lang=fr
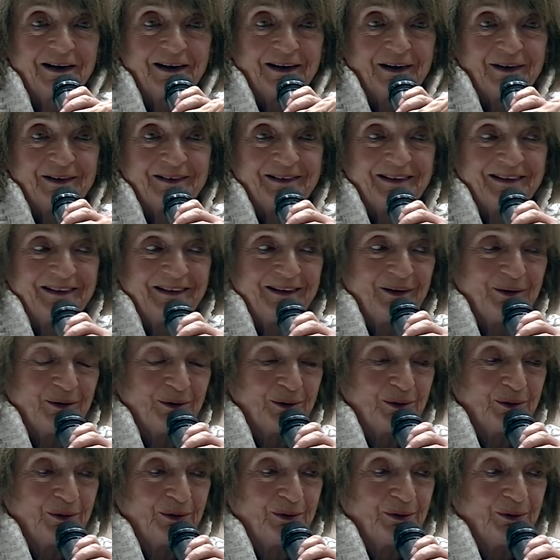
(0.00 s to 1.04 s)
des,
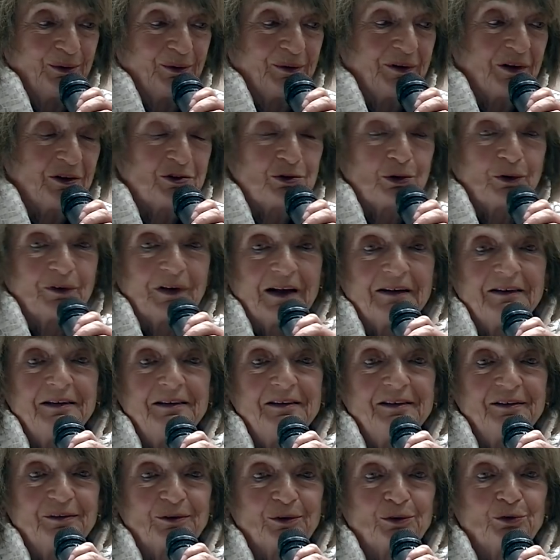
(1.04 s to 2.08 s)
journalistes,